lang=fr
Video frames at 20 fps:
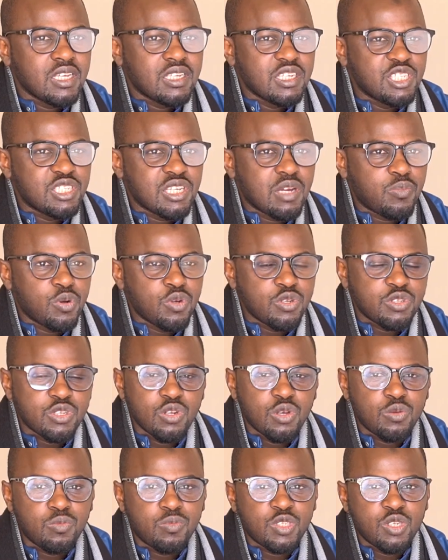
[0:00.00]
Déjà, pour nous, c'est
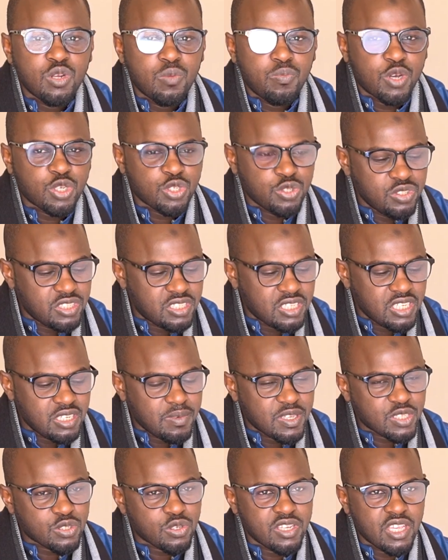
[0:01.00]
une, opportunité
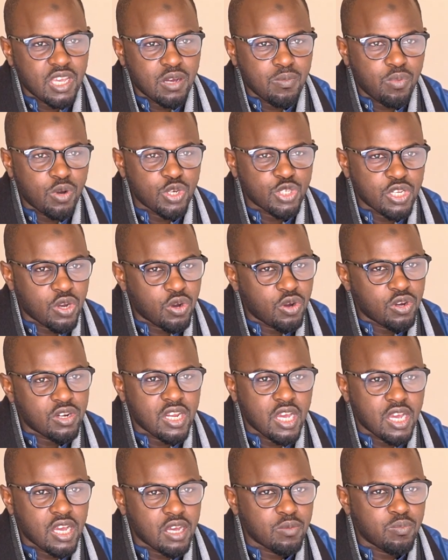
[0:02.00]
parce qu'il y a un projet qu'on
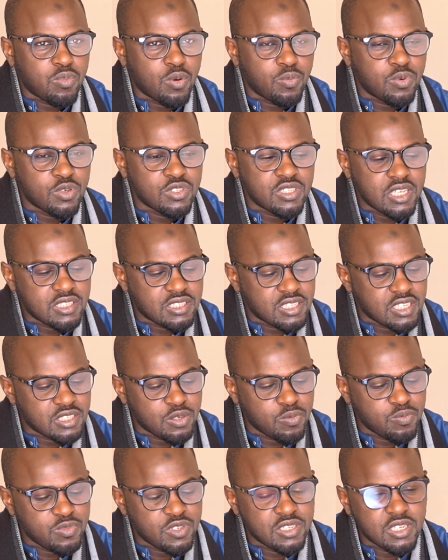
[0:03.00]
a proposé, c'est
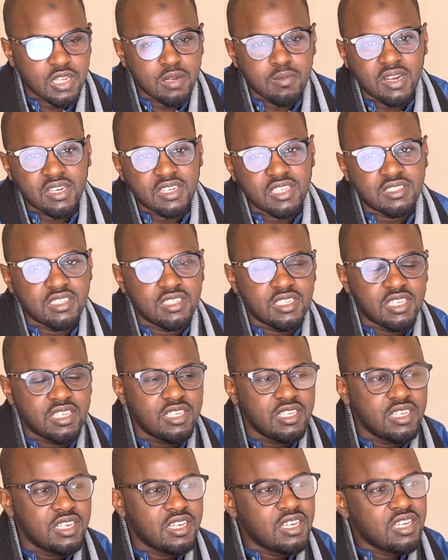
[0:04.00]
cette bande
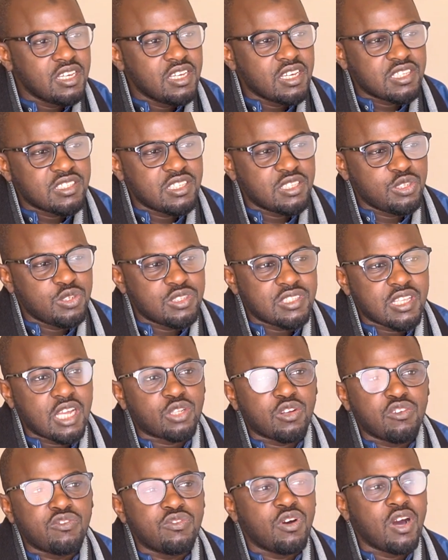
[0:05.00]
dessinée, mhm. c'est du
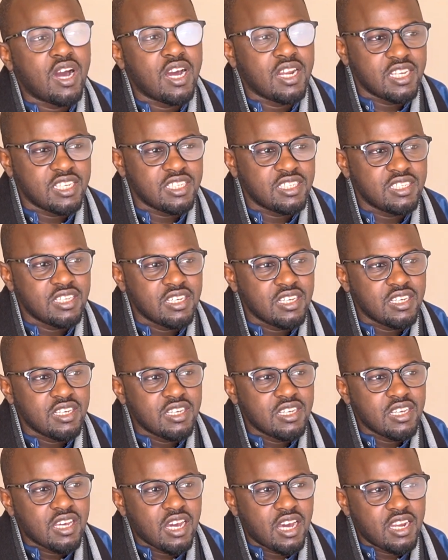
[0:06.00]
Startup for Haley.
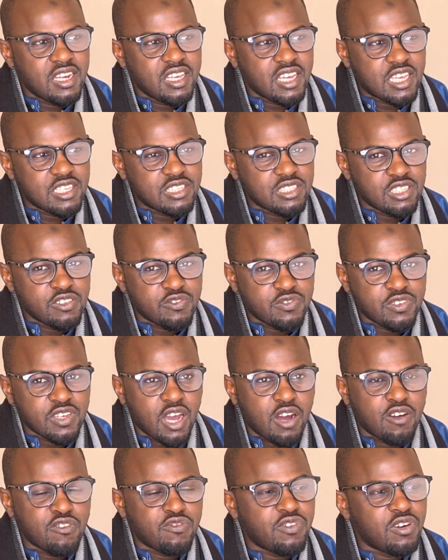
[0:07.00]
Haley signifie
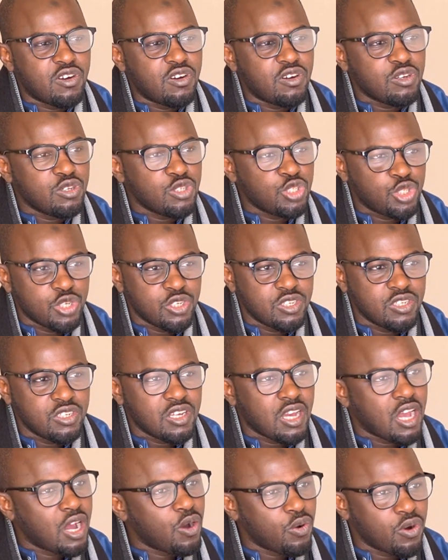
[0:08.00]
enfant, jeune,
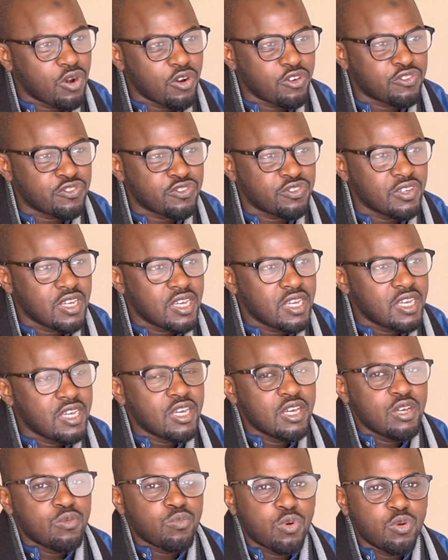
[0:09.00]
en Wolof.
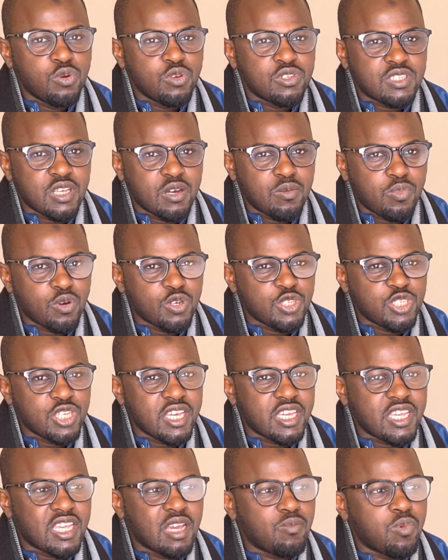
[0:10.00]
Pour nous, c'est un
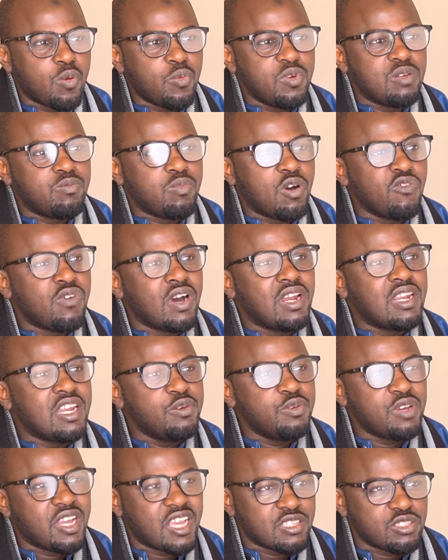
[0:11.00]
projet qui a pour but de promouvoir
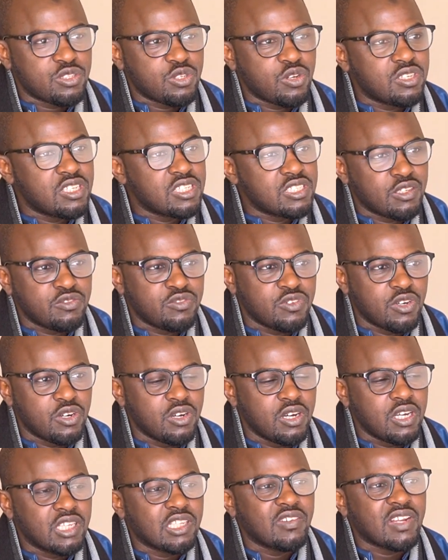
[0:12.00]
l'éducation des
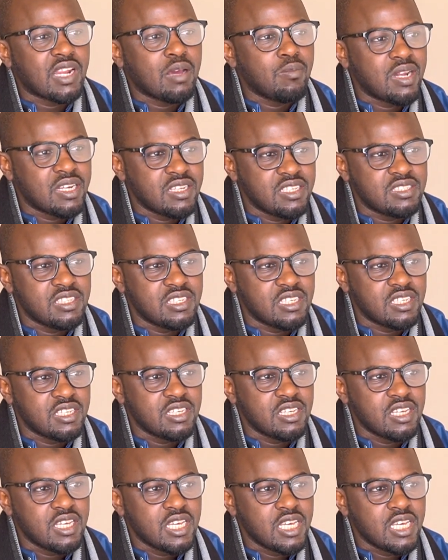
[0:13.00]
enfants, la bande dessinée.